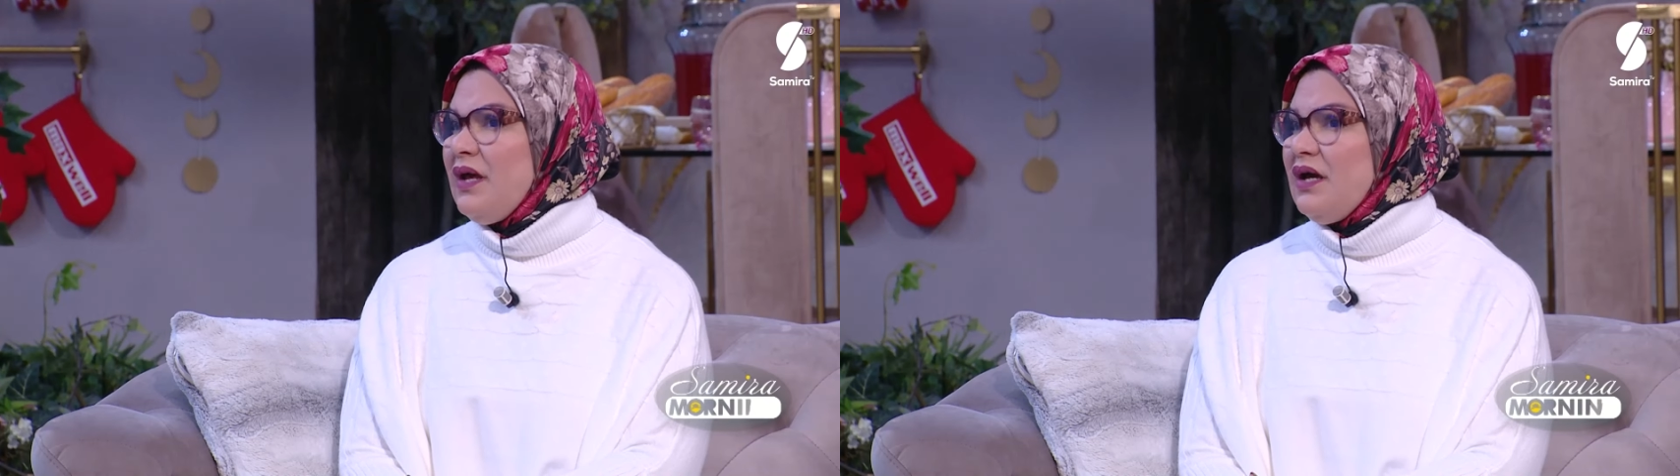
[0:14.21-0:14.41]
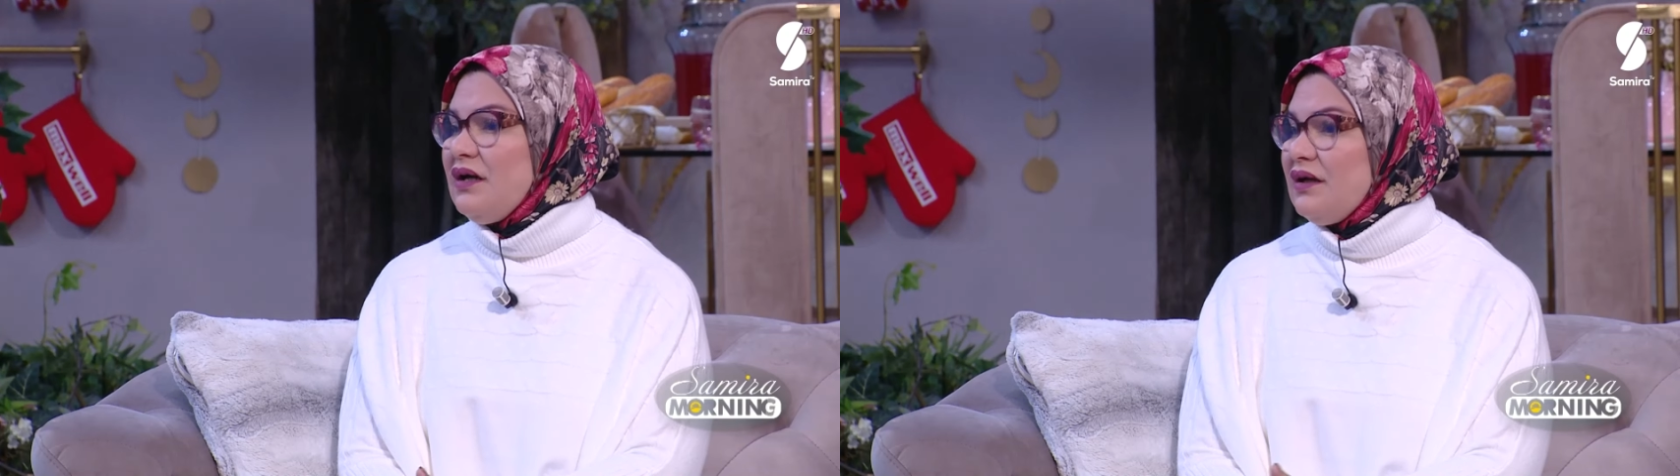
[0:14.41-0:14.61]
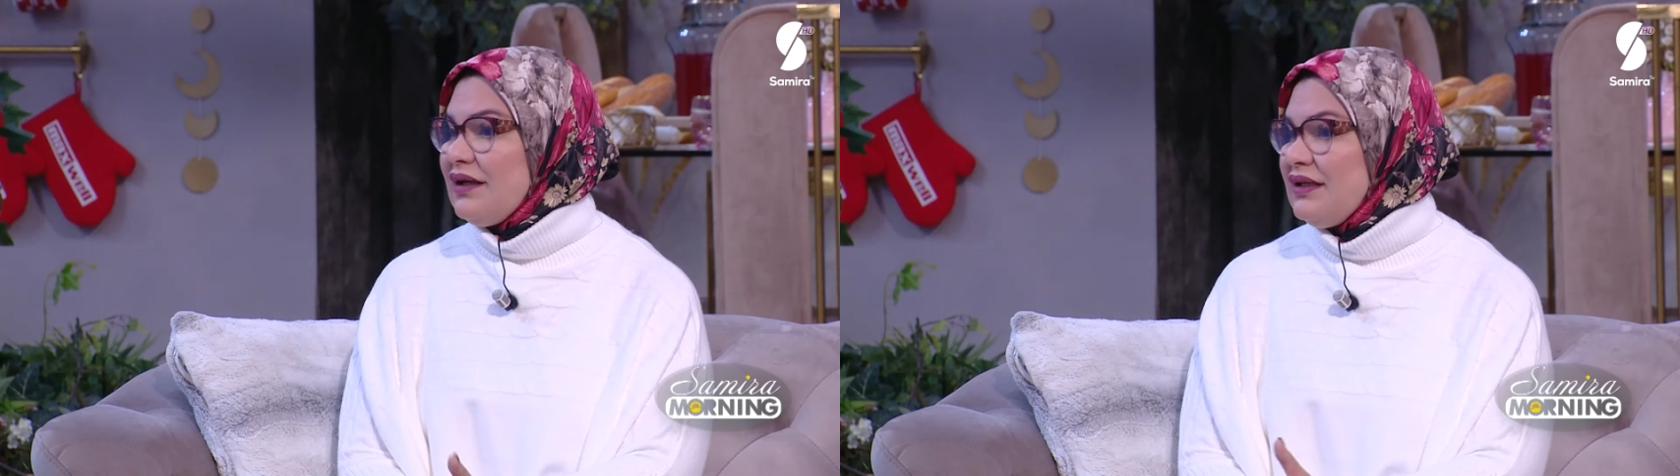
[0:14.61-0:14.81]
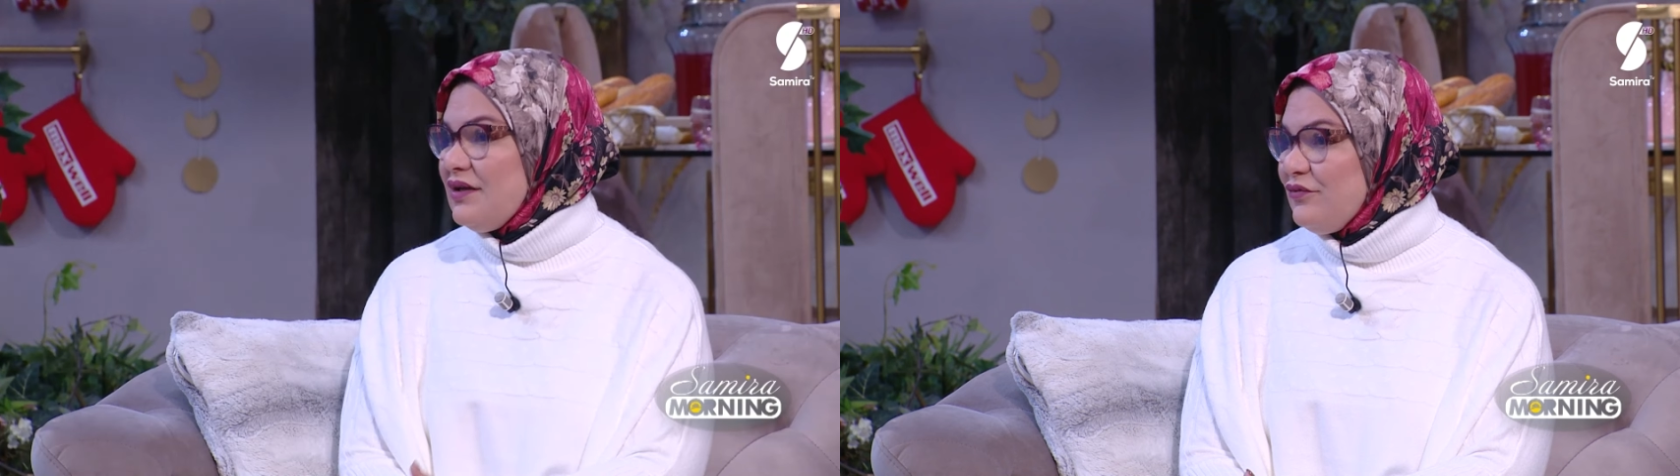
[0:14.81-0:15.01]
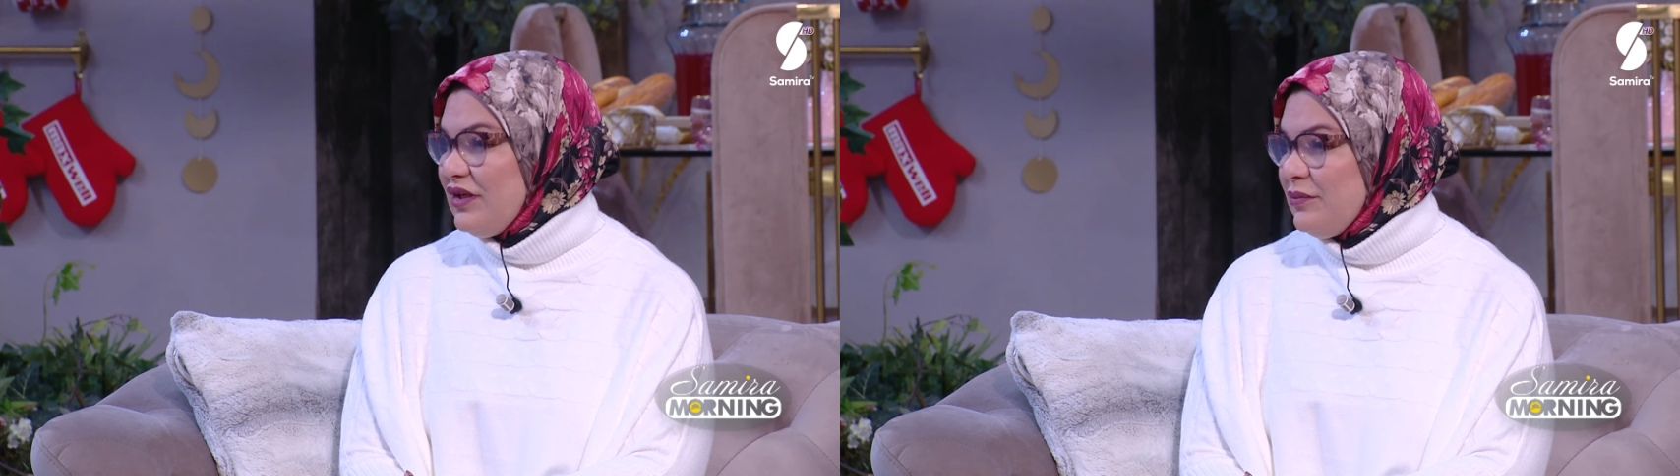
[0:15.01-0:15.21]
أه،
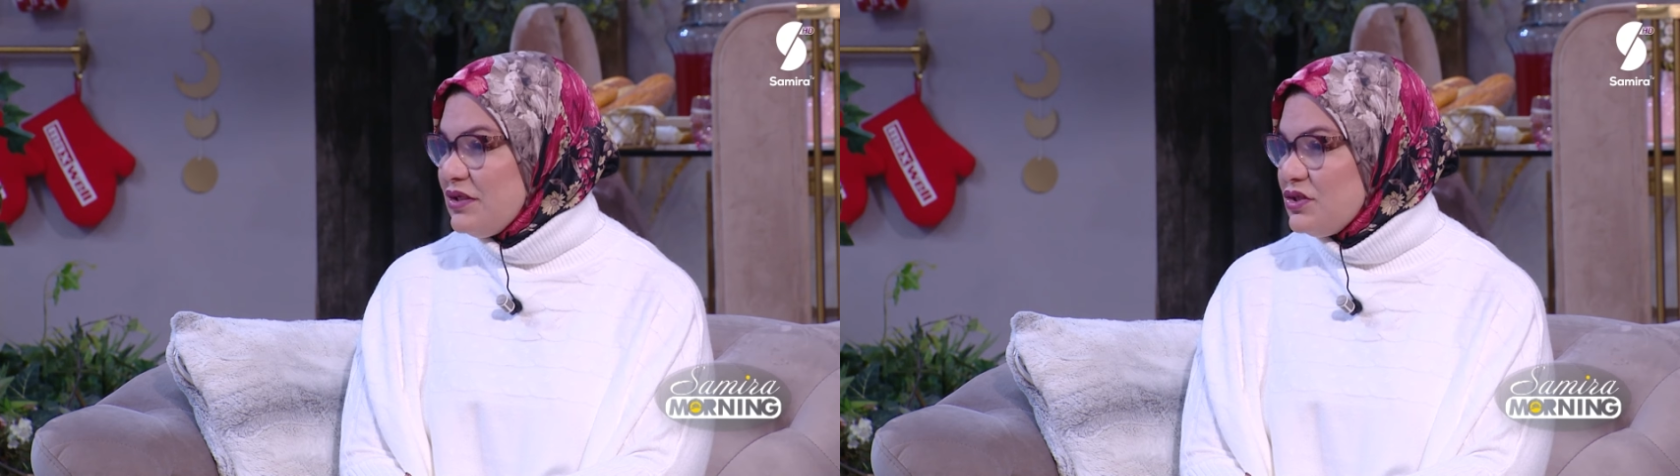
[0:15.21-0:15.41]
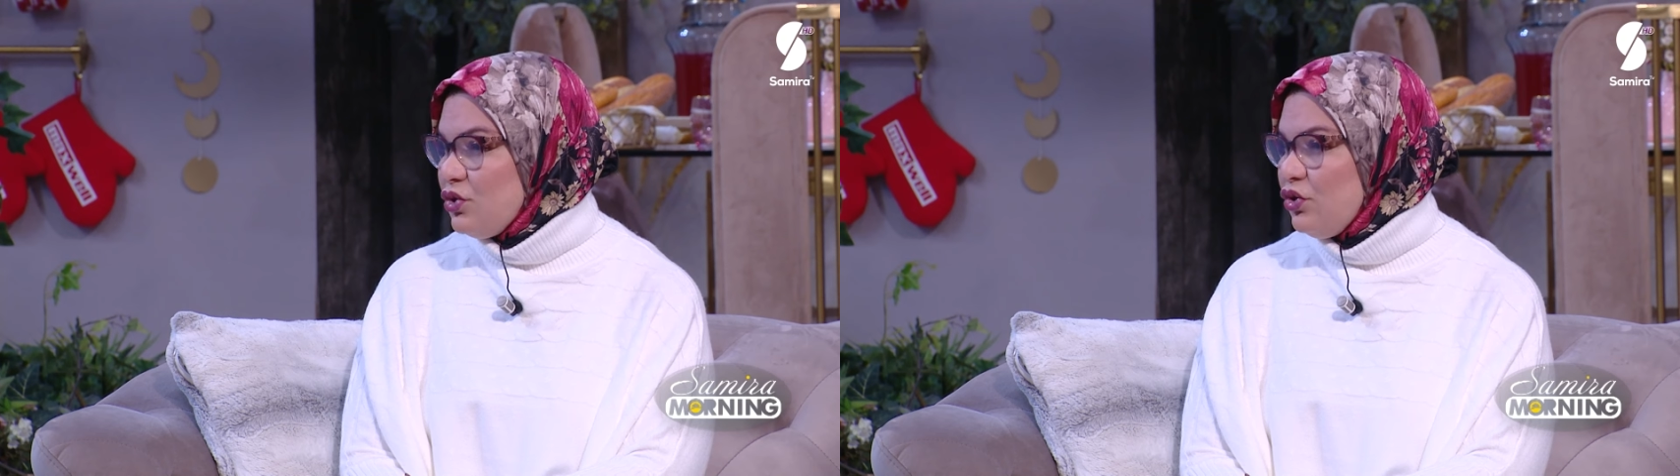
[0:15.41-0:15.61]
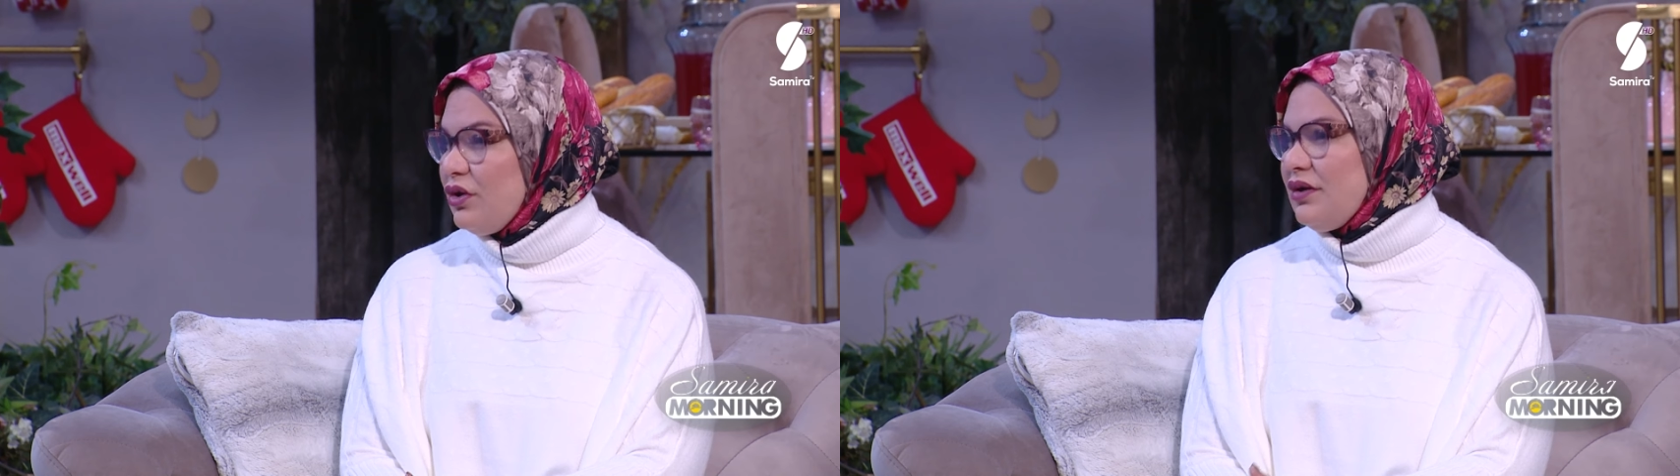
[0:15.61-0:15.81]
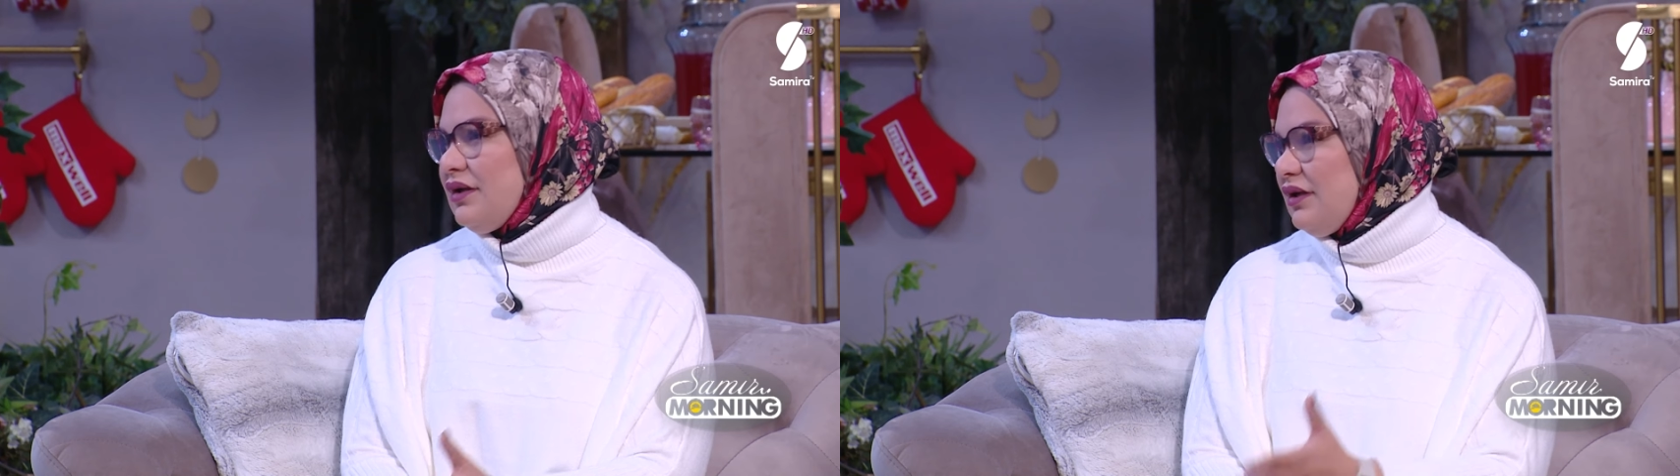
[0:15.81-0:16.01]
قياف كيما السكر